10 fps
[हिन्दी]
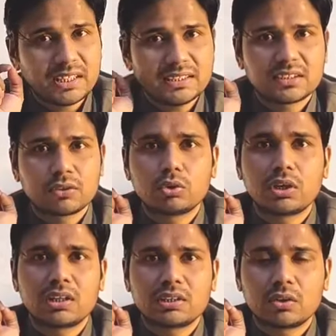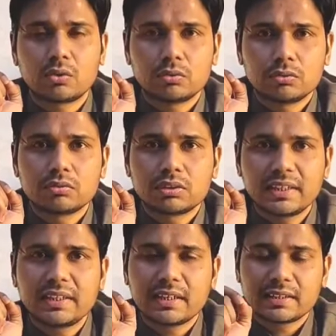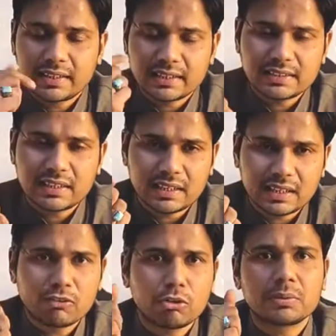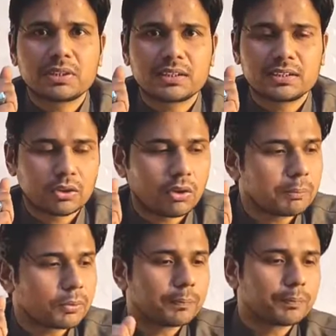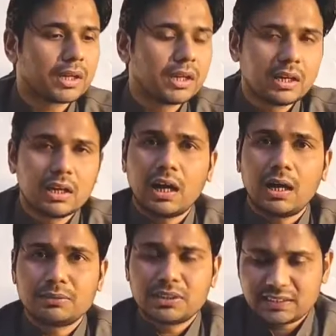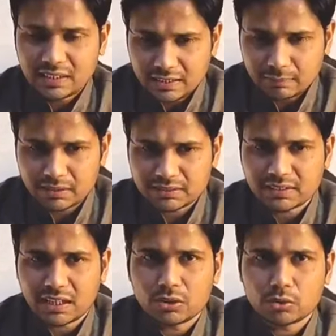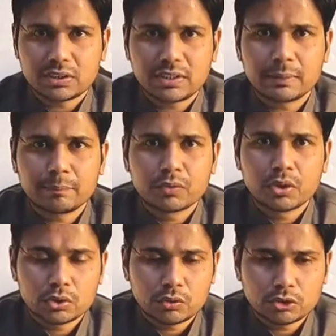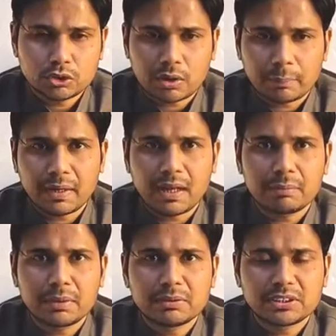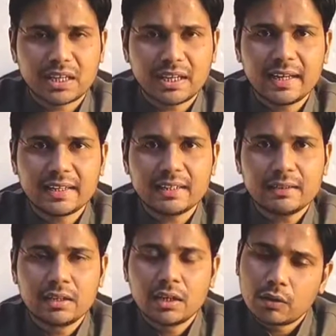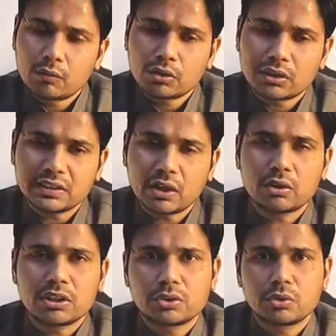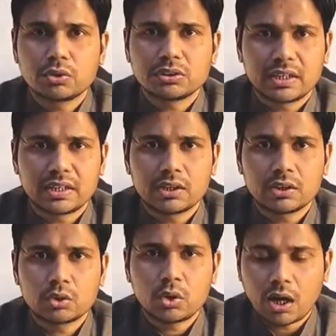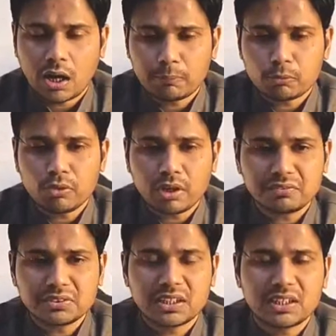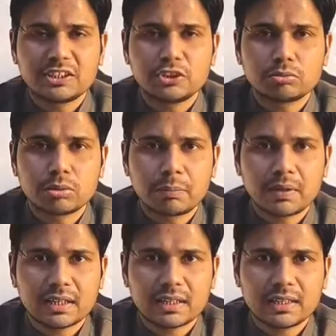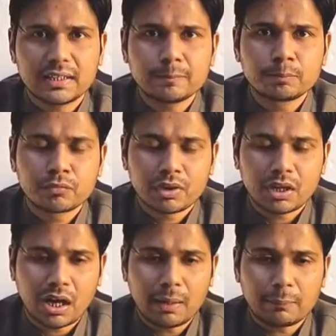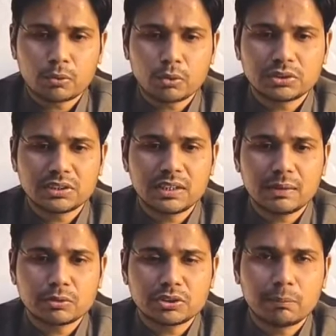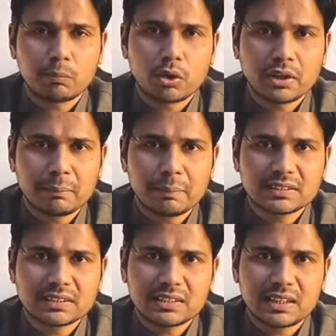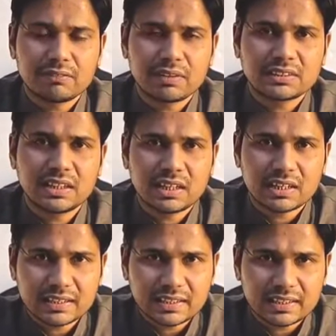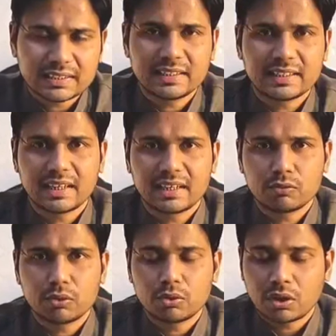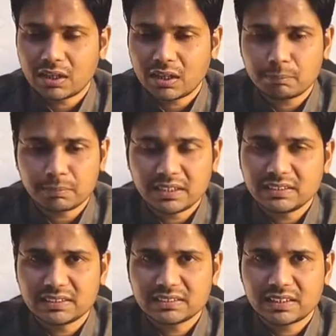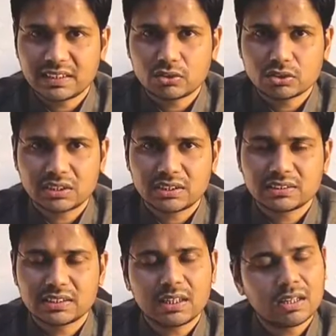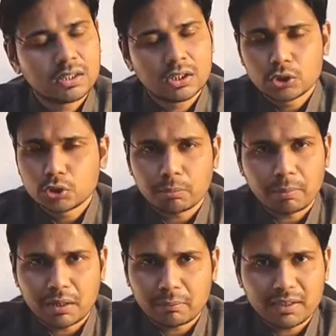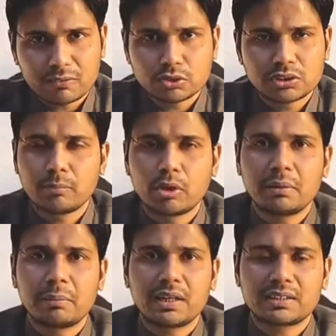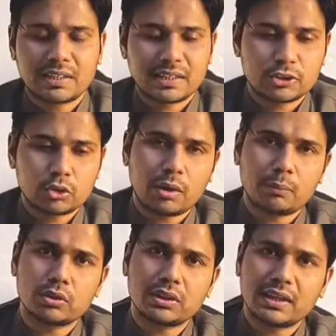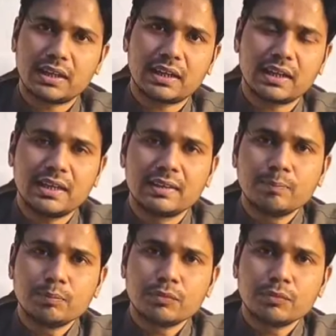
शहद जरूर डालता हूँ ठीक है कैसे करना है वो बता देता हूँ आपको अब जैसे ही लेबर स्टार्ट होती है तो वो जो कपड़ा आपने बिछाया है ना वो गंदा होना शुरू हो जाएगा तो आपको काफी सारे न्यूज रखने हैं आपको उसे ना उसकी बॉडी पे ज्यादा इन्फेक्शन लगने नहीं देना है वो अगर आप नहीं चेंज करेंगे उसके नीचे का तो बार बार वो उसकी बॉडी पे लगता रहेगा तो आपको क्या करना है